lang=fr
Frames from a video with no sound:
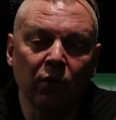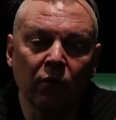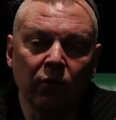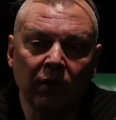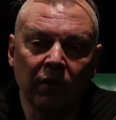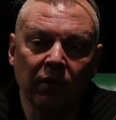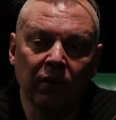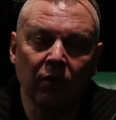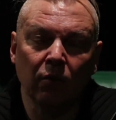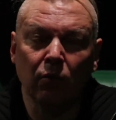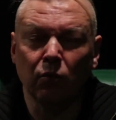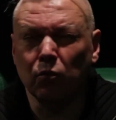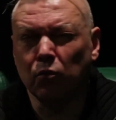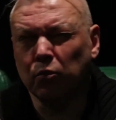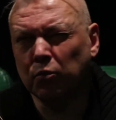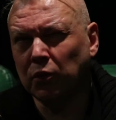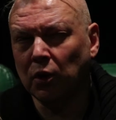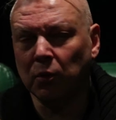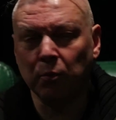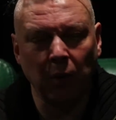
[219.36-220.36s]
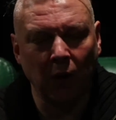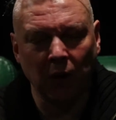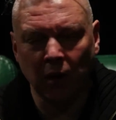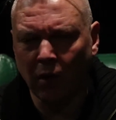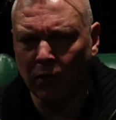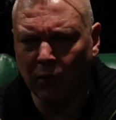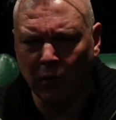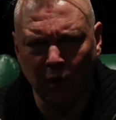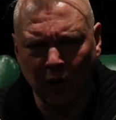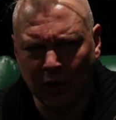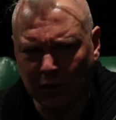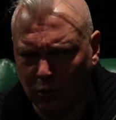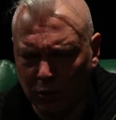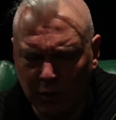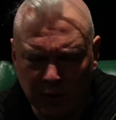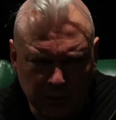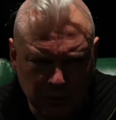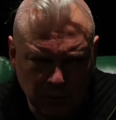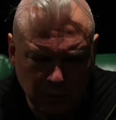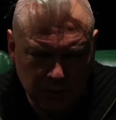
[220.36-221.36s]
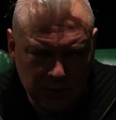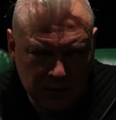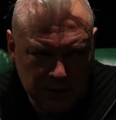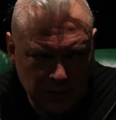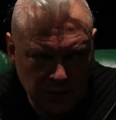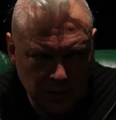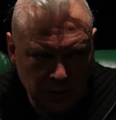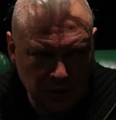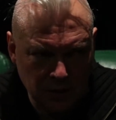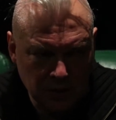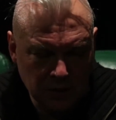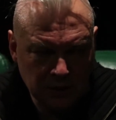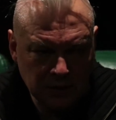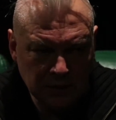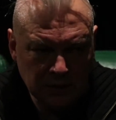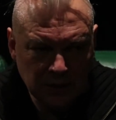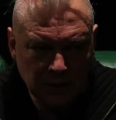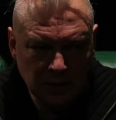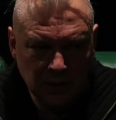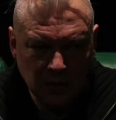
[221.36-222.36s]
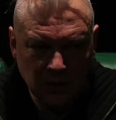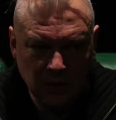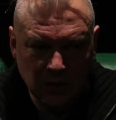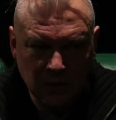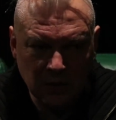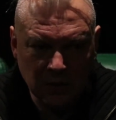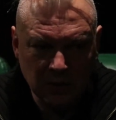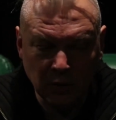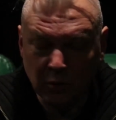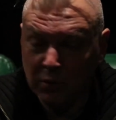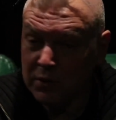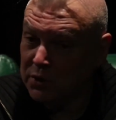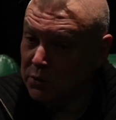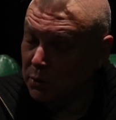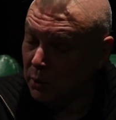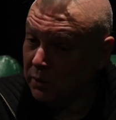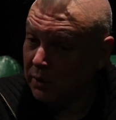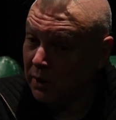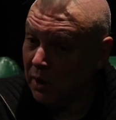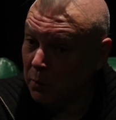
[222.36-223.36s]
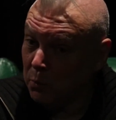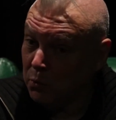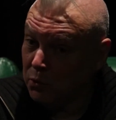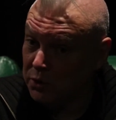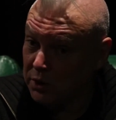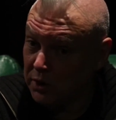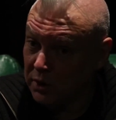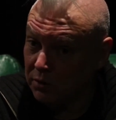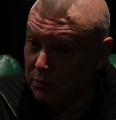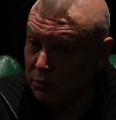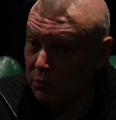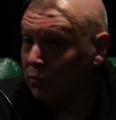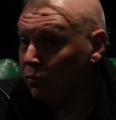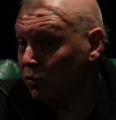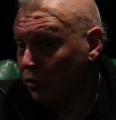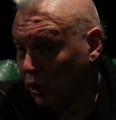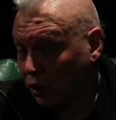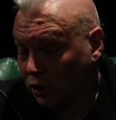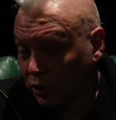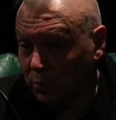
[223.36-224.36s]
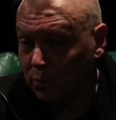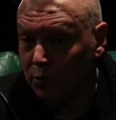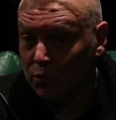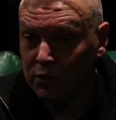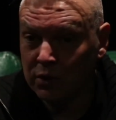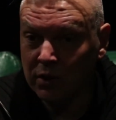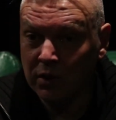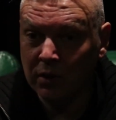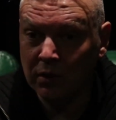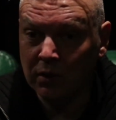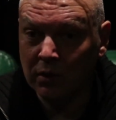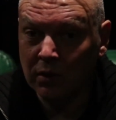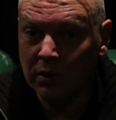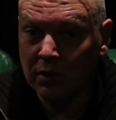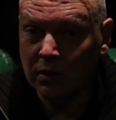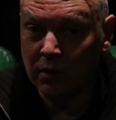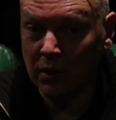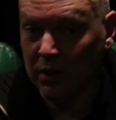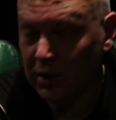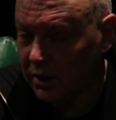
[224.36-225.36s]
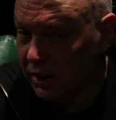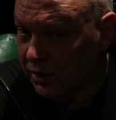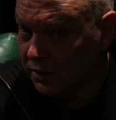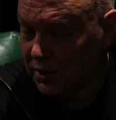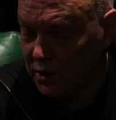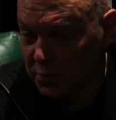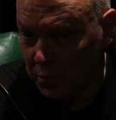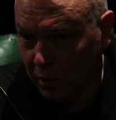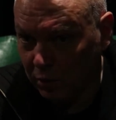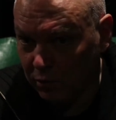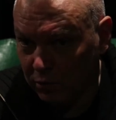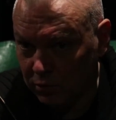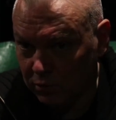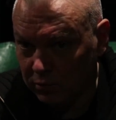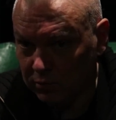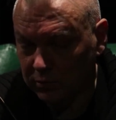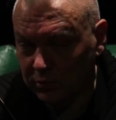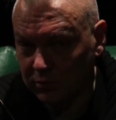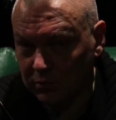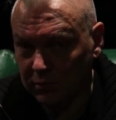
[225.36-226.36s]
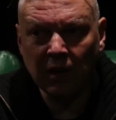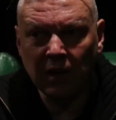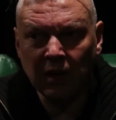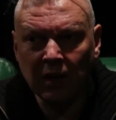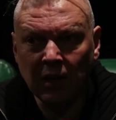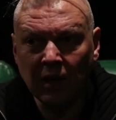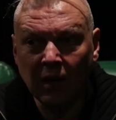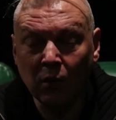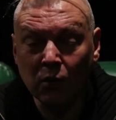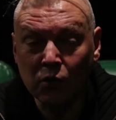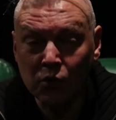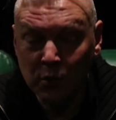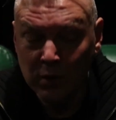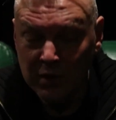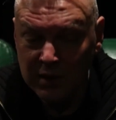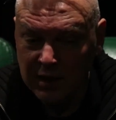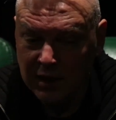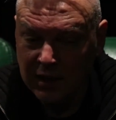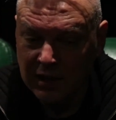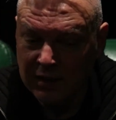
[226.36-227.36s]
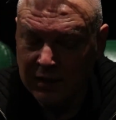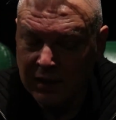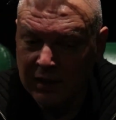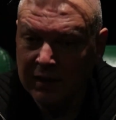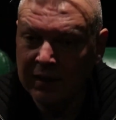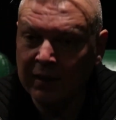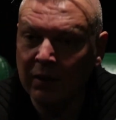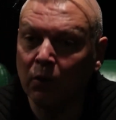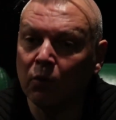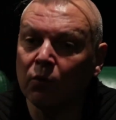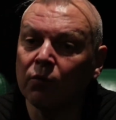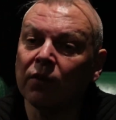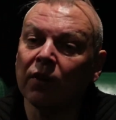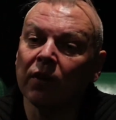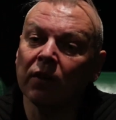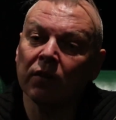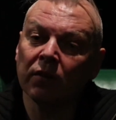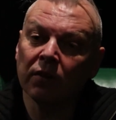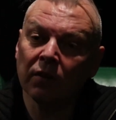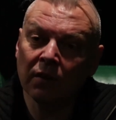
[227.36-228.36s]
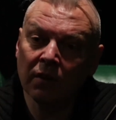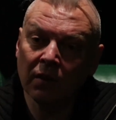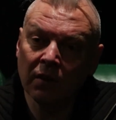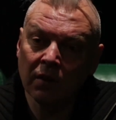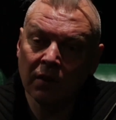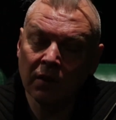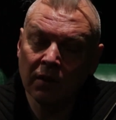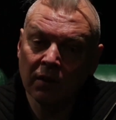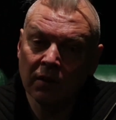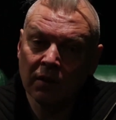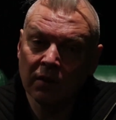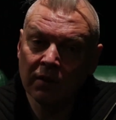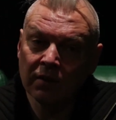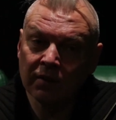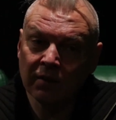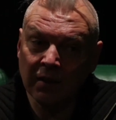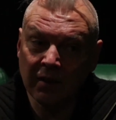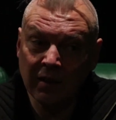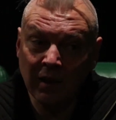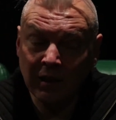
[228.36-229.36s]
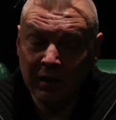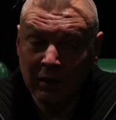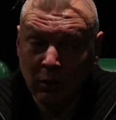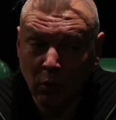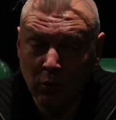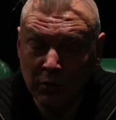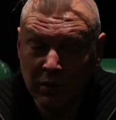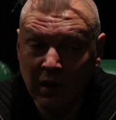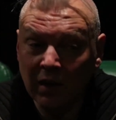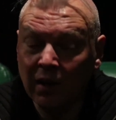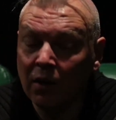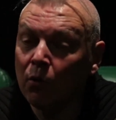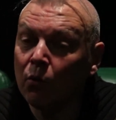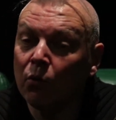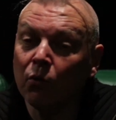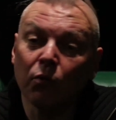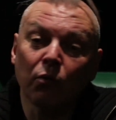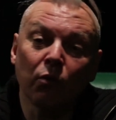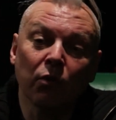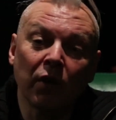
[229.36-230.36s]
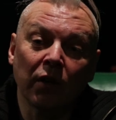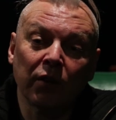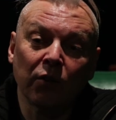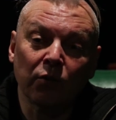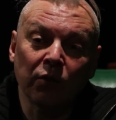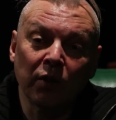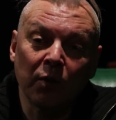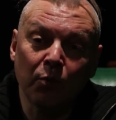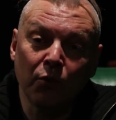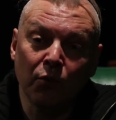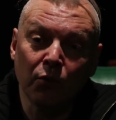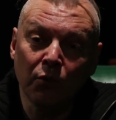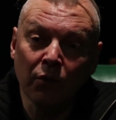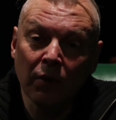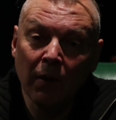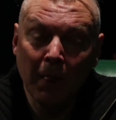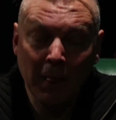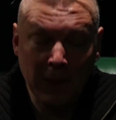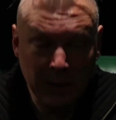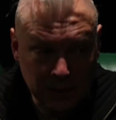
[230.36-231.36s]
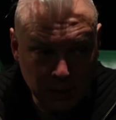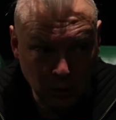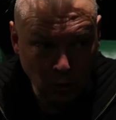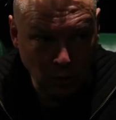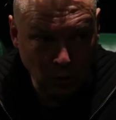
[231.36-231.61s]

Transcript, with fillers: on va dire, ou peut-être par là, enfin 80-85, dans l'histoire de la musique, d'une certaine musique, et qui a disparu. Et ensuite, c'est quelqu'un qui revient. C'est-à-dire, il revient là où on ne l'attendait plus, il